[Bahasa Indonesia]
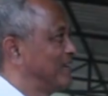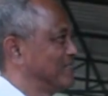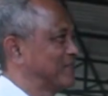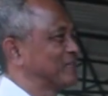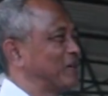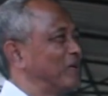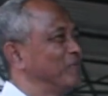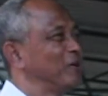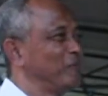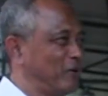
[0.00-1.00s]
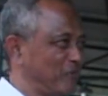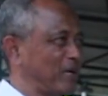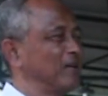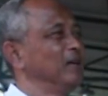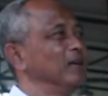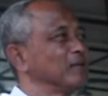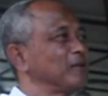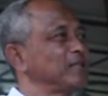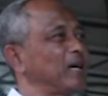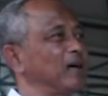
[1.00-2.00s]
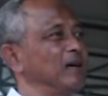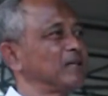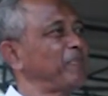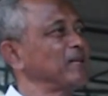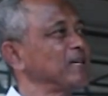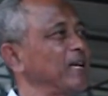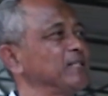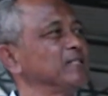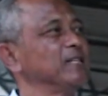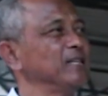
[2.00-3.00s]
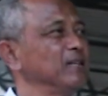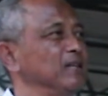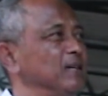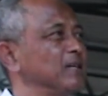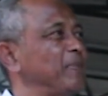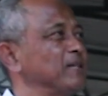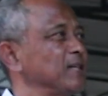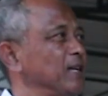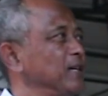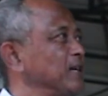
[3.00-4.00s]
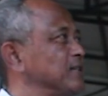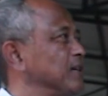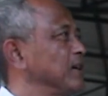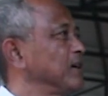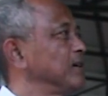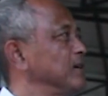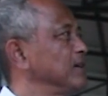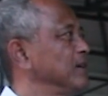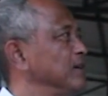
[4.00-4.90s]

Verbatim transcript: dan seterusnya, minum-minuman. Terus yang depan saya di sini, depan saya ini ada